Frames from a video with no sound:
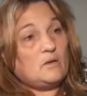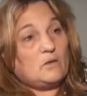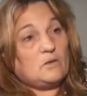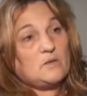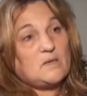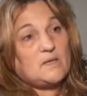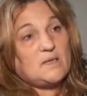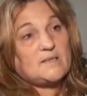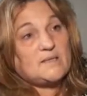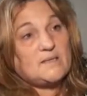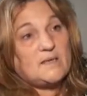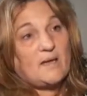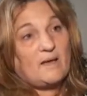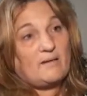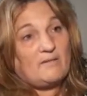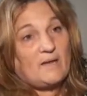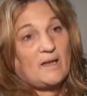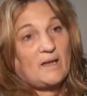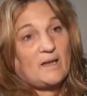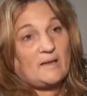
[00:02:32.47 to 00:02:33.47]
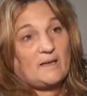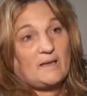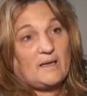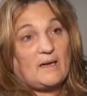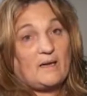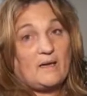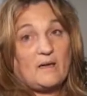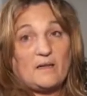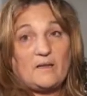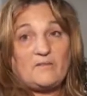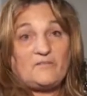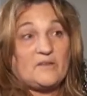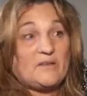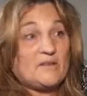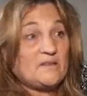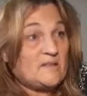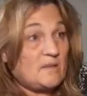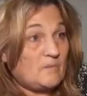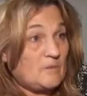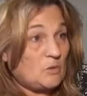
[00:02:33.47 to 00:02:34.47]
donde se habla de la ley de
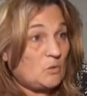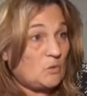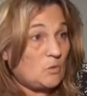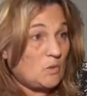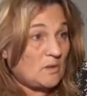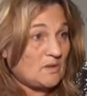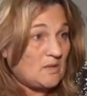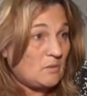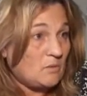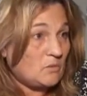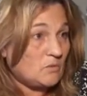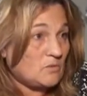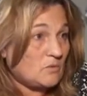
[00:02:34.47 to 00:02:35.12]
financiamiento educativo.